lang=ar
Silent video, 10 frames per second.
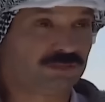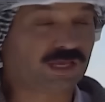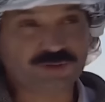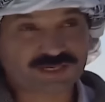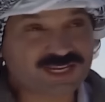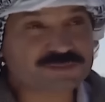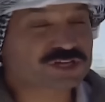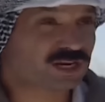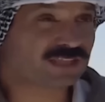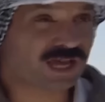طيب احكي لي
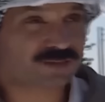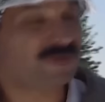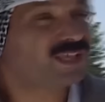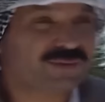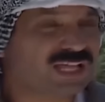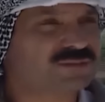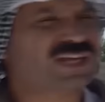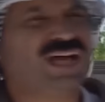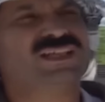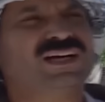مشكلتك بلكي بقدر
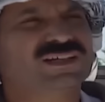بساعدك